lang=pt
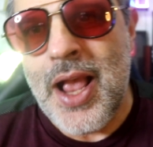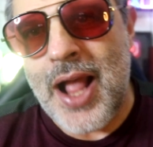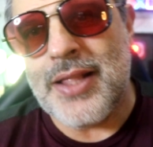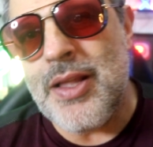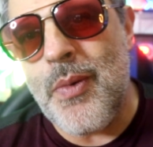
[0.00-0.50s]

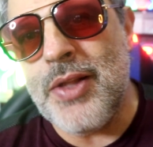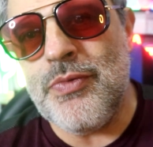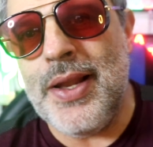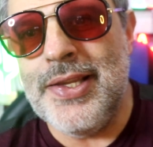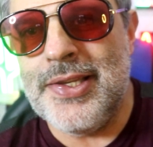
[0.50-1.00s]
A tal
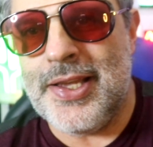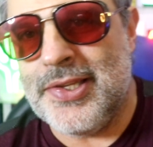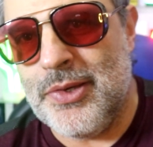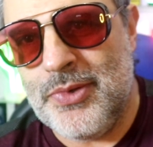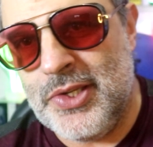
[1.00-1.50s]

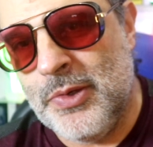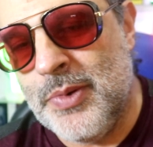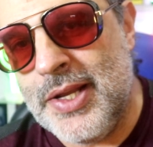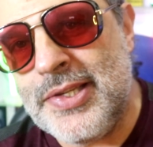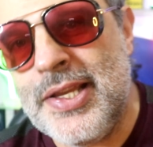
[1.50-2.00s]
atualização de
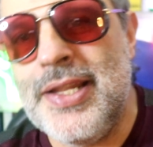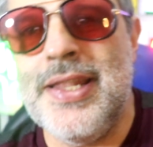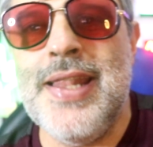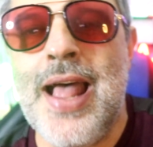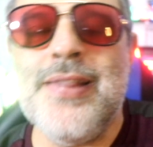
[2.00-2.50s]
segurança
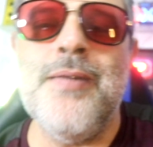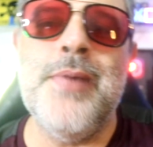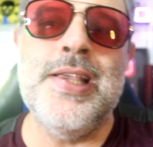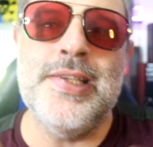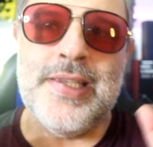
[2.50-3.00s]
nada
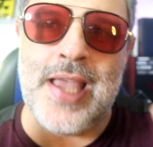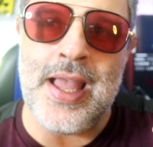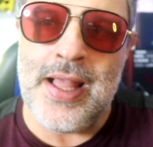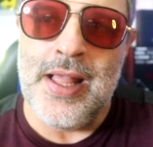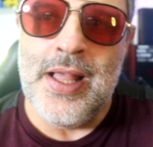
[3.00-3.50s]
mais é